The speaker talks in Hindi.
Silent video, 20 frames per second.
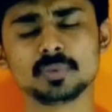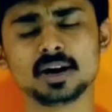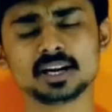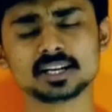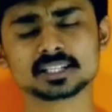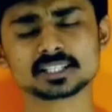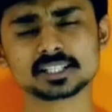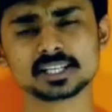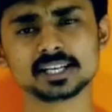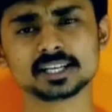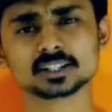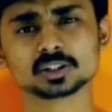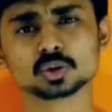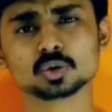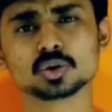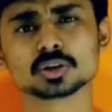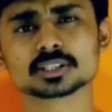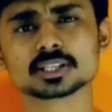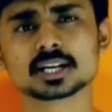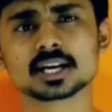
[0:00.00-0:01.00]
मार्च एक
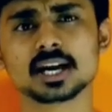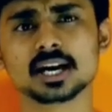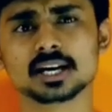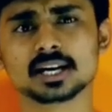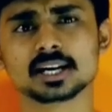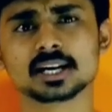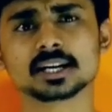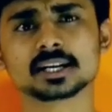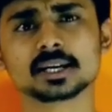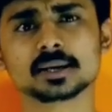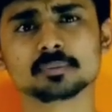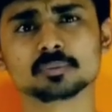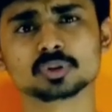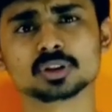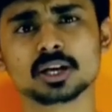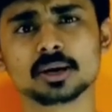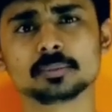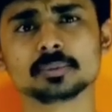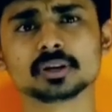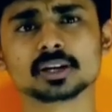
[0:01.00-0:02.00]
2018 के
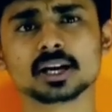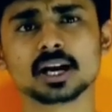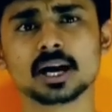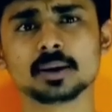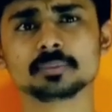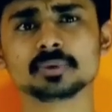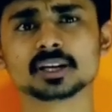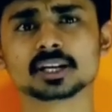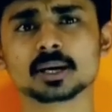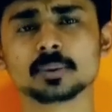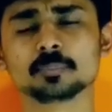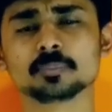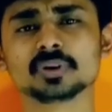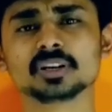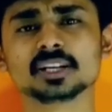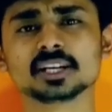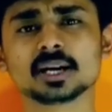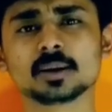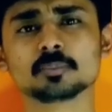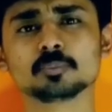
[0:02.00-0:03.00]
मुताबिक अब ये
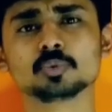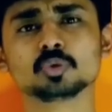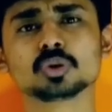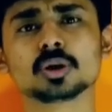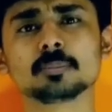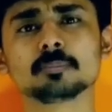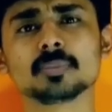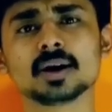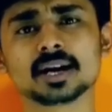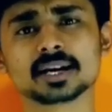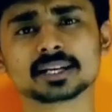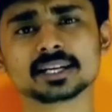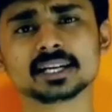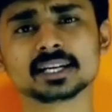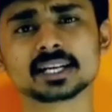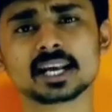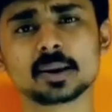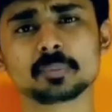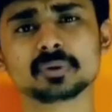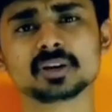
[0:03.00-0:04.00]
कंपनी का पूरा
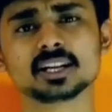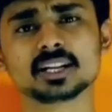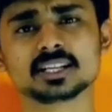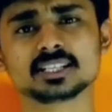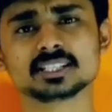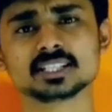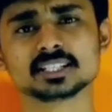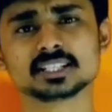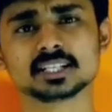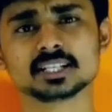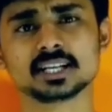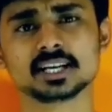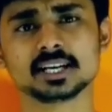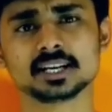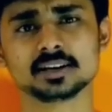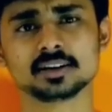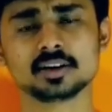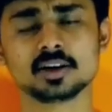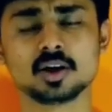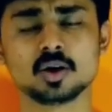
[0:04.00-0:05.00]
मार्केट कैपिटलाइजेशन
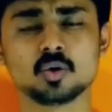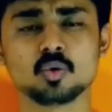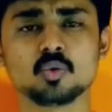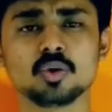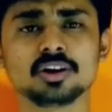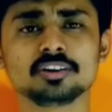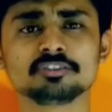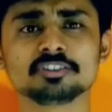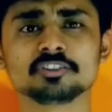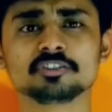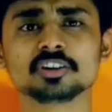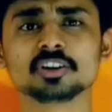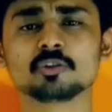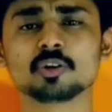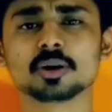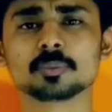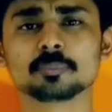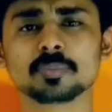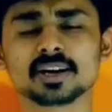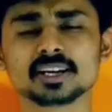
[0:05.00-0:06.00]
है
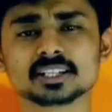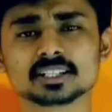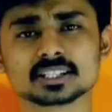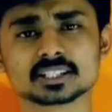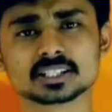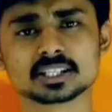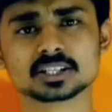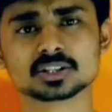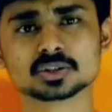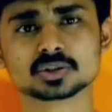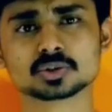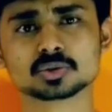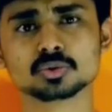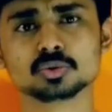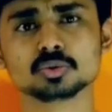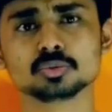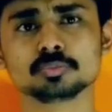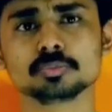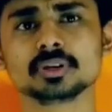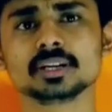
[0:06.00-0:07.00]

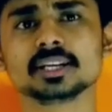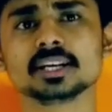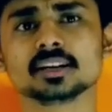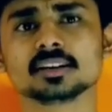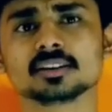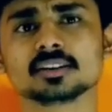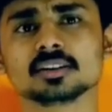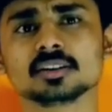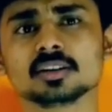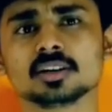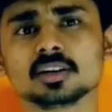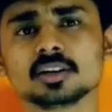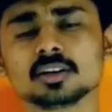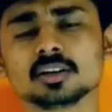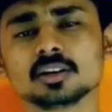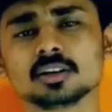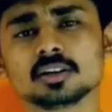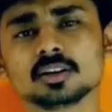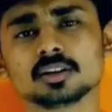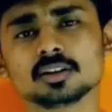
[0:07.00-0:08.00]
151.62 बिलियन
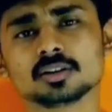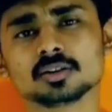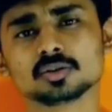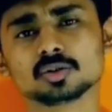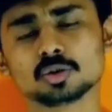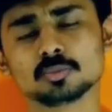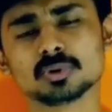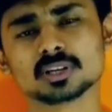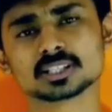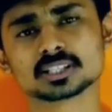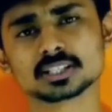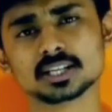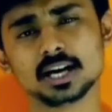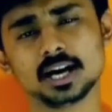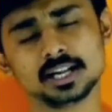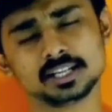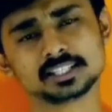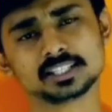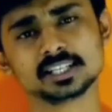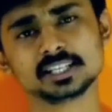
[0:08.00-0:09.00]
तो बस
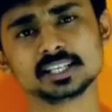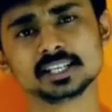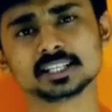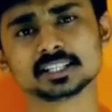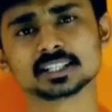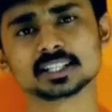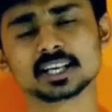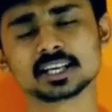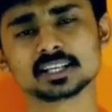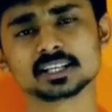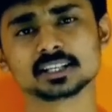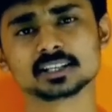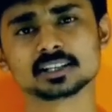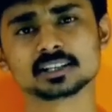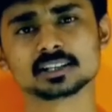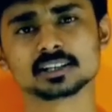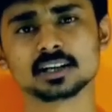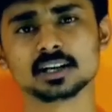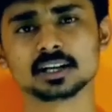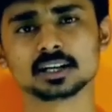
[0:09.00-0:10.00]
आज के लिए इतना ही
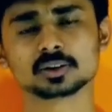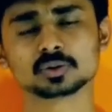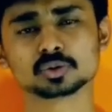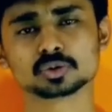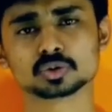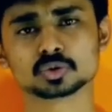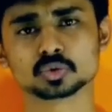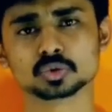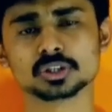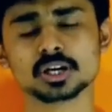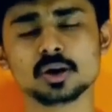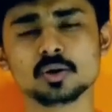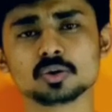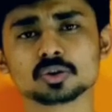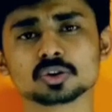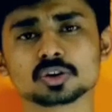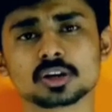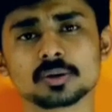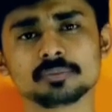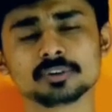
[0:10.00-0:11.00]
अगर कुछ सुझाव
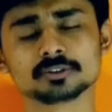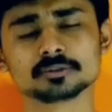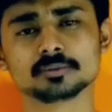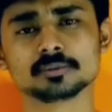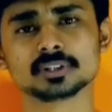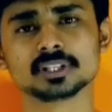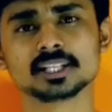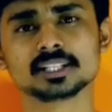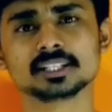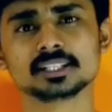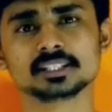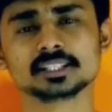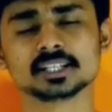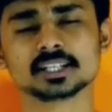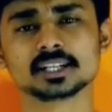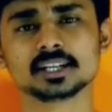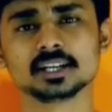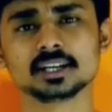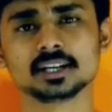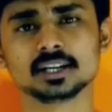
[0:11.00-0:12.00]
हो तो कमेंट्स में बता
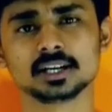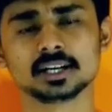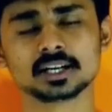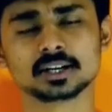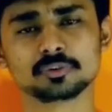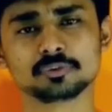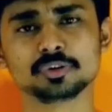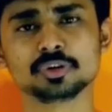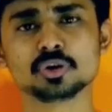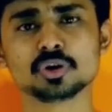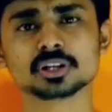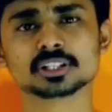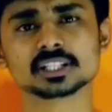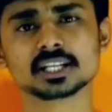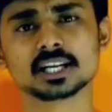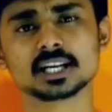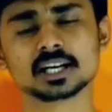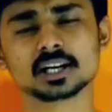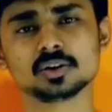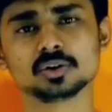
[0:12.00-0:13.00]
दीजिएगा अगर वीडियो
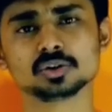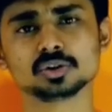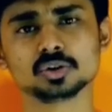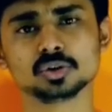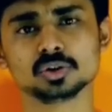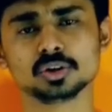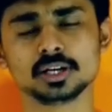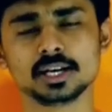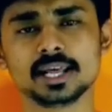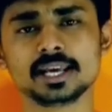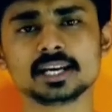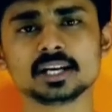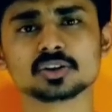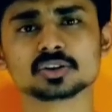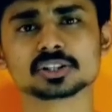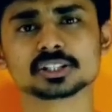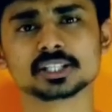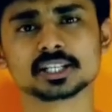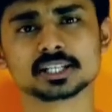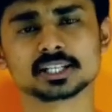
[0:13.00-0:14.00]
अच्छा लगा हो तो लाइक
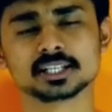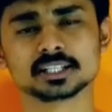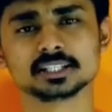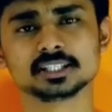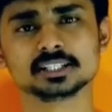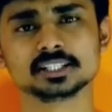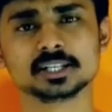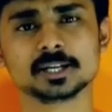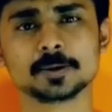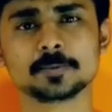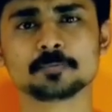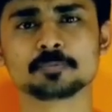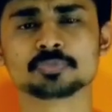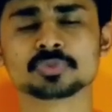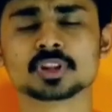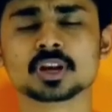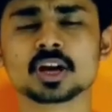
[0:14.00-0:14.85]
और शेयर कर दीजिए